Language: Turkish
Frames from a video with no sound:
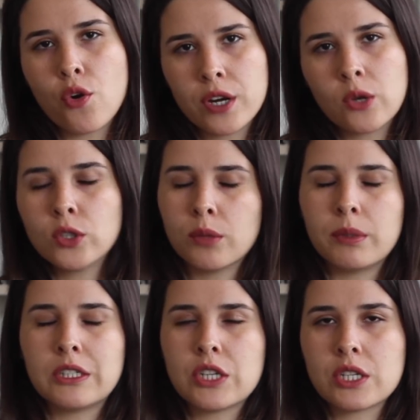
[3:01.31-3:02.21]
örnek
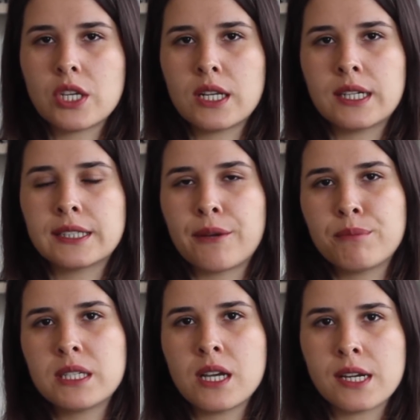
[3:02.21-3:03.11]
olabilecek
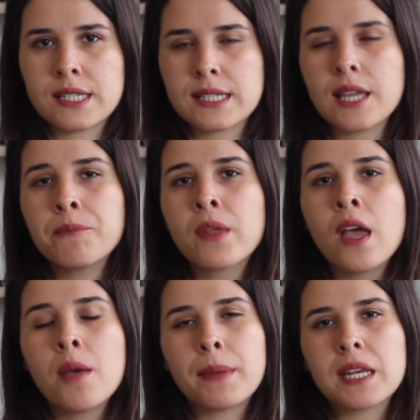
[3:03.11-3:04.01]
şeylerden bir tanesi de
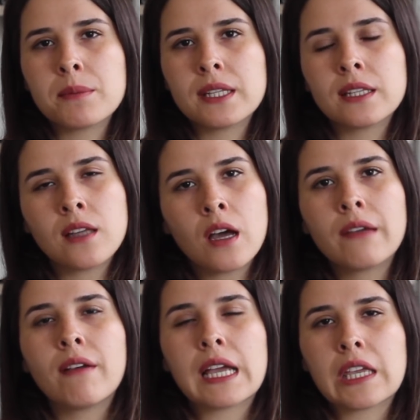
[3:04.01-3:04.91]
benim yine daha
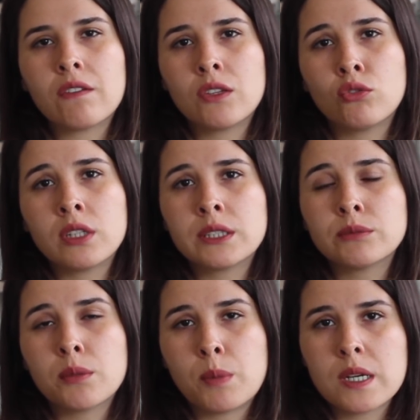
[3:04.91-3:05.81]
evvelki
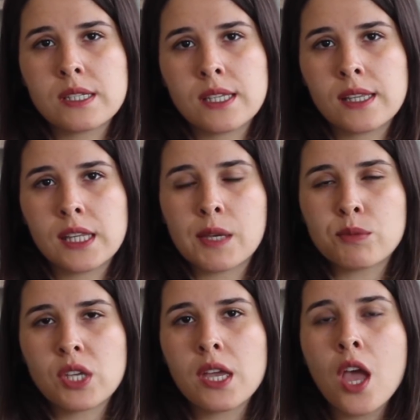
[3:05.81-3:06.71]
videolarımda
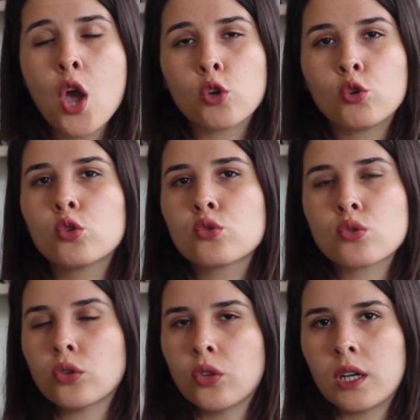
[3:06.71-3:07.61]
bahsettiğim şey gün
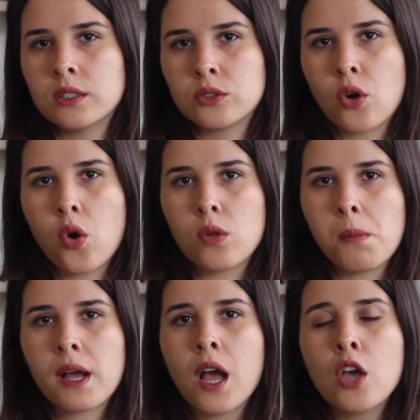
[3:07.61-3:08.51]
sonu alıyor
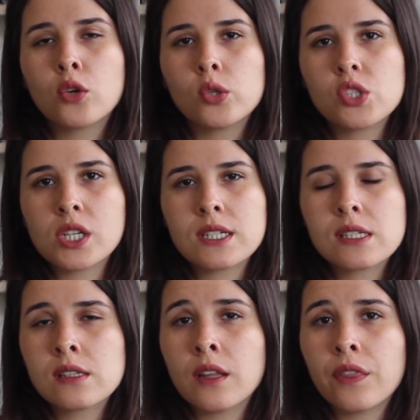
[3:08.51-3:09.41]
olmak. Gün
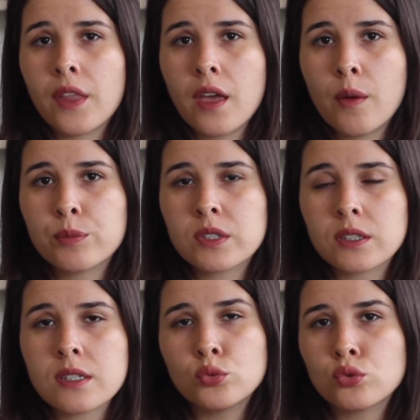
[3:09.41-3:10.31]
içerisinde ne
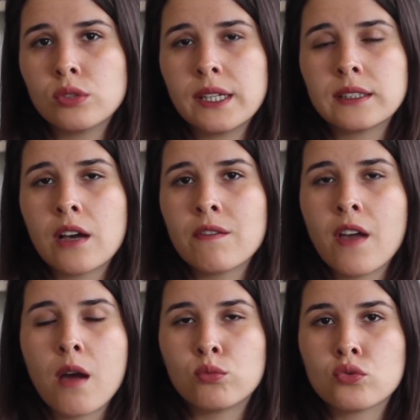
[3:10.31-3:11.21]
yaptınız, mutlu eden
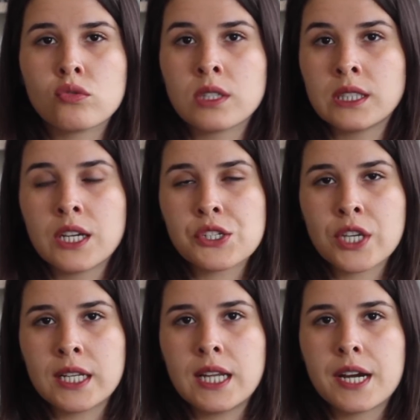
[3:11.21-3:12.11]
veya mutsuz eden
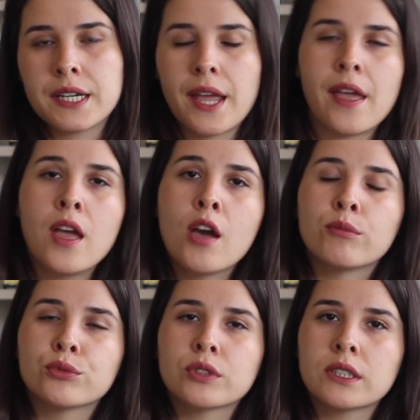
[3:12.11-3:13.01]
şeyler ne?
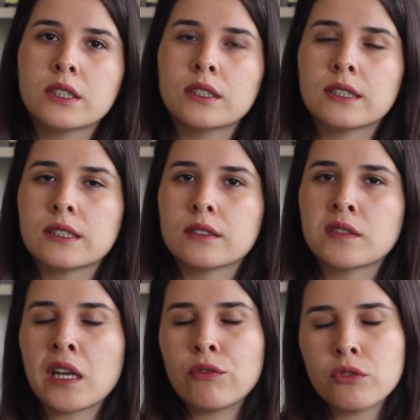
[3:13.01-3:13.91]
Bunları
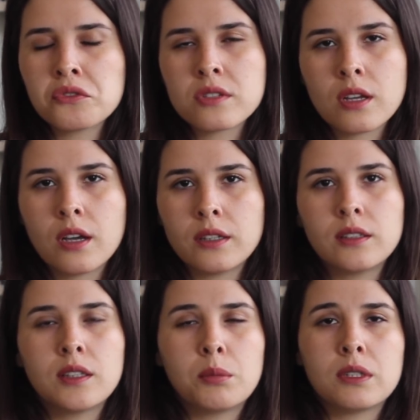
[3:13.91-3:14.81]
e, telefonunuza
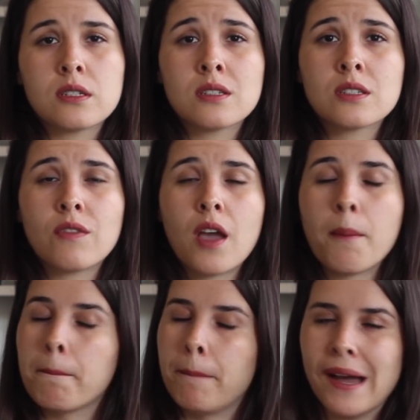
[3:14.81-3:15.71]
kaydedebilirsiniz
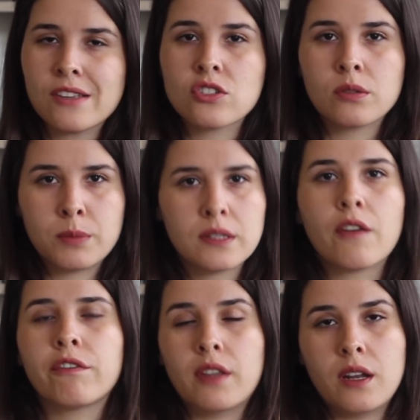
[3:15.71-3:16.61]
veya bence bir
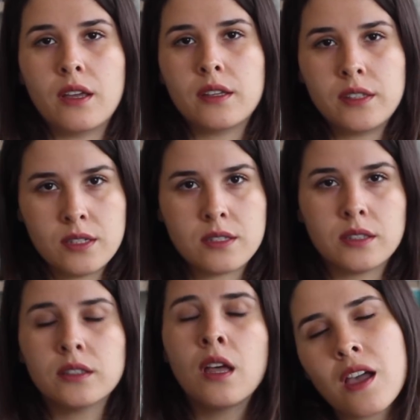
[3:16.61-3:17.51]
deftere
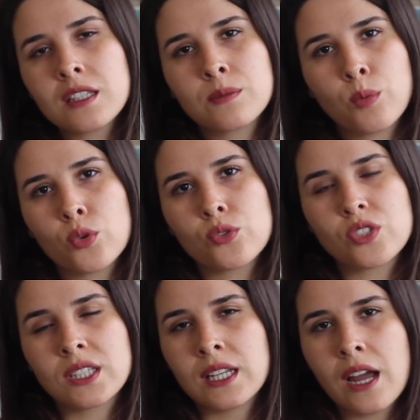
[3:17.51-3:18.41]
yazın. Hayat
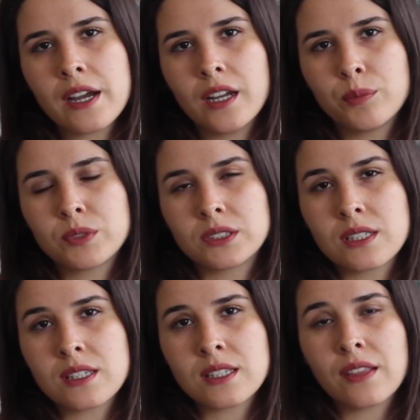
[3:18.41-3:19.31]
boyunca neler
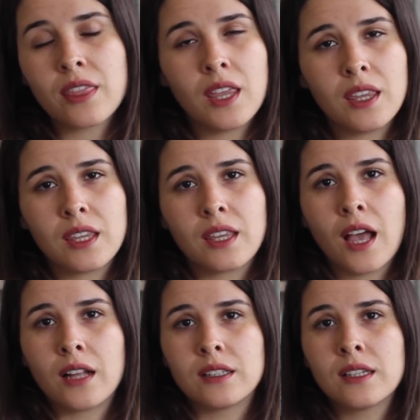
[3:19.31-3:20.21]
yaptınız, size ne iyi
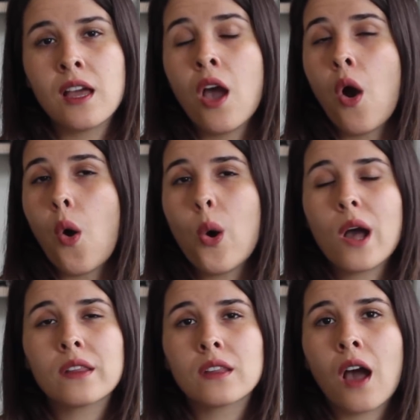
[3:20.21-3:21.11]
geldi? O
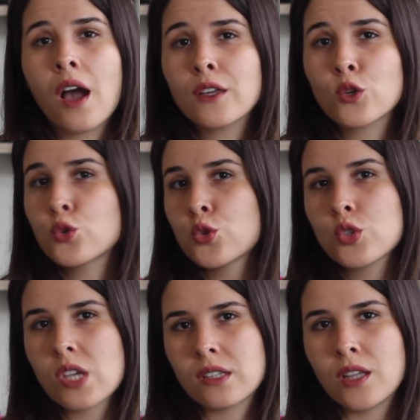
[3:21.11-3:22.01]
an hangi
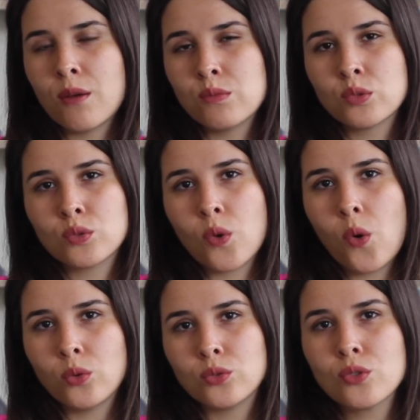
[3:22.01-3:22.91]
küçük şeyden mutlu
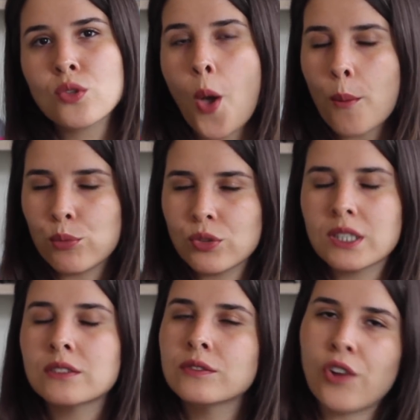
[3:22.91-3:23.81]
oldunuz?
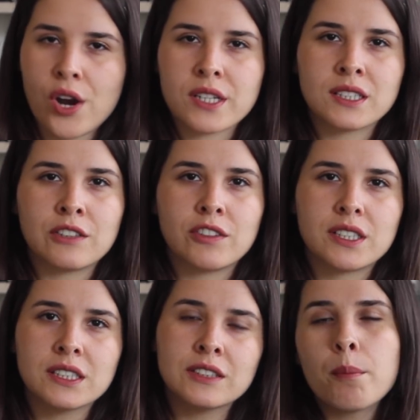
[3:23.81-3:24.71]
Bunların farkına
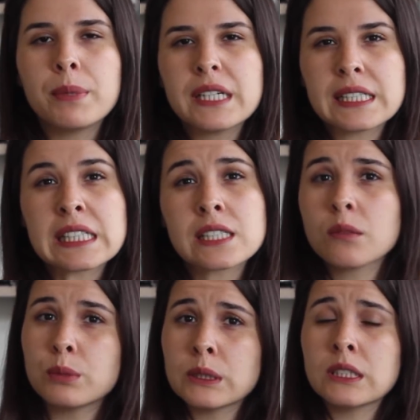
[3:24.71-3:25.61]
varın. Bir
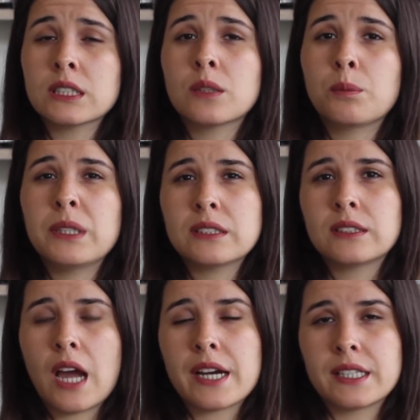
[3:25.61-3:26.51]
kitabın ya da
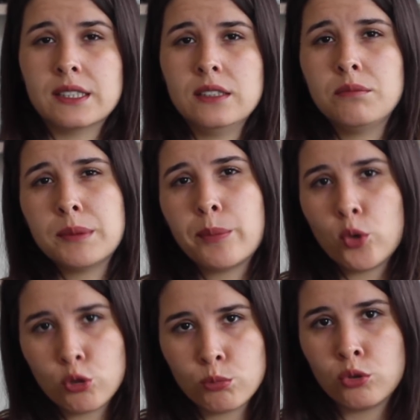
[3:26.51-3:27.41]
bir derginin bir
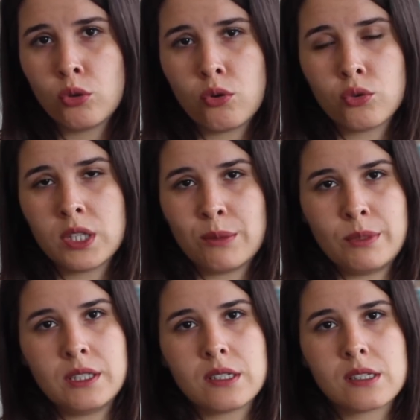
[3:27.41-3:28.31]
bölümünü
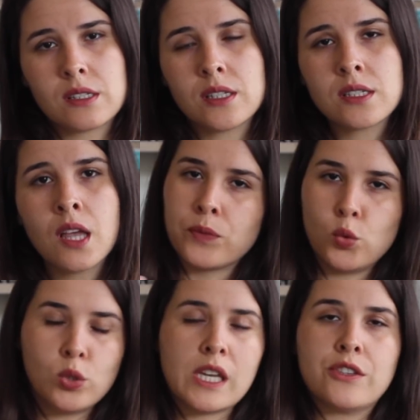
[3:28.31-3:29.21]
okuyabilirsiniz.
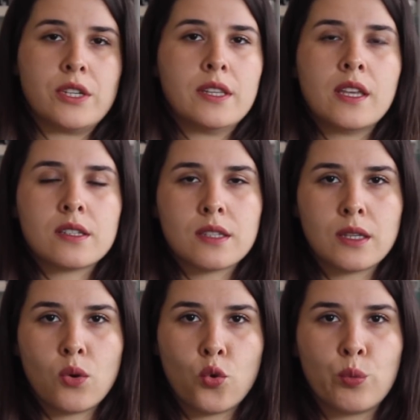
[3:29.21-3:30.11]
Ülkece ne
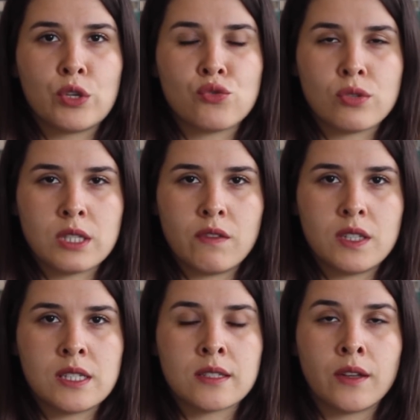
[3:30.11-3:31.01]
yazık ki okumayı çok
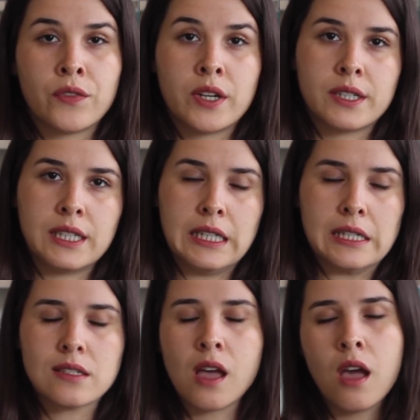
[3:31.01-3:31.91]
seven insanlar
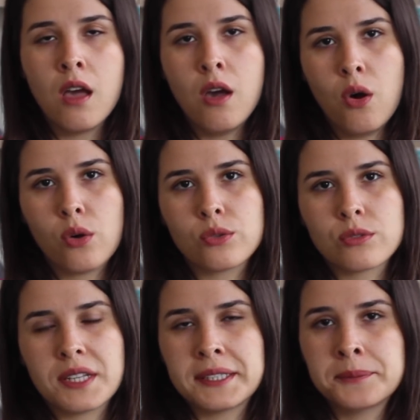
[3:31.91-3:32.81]
değiliz. O
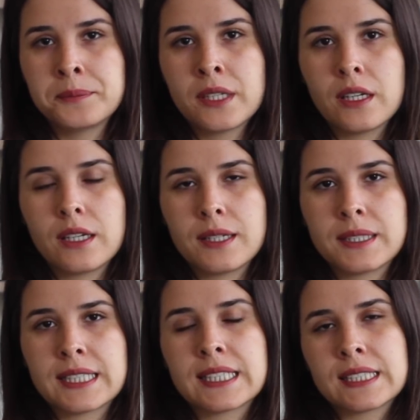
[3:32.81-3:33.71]
yüzden e,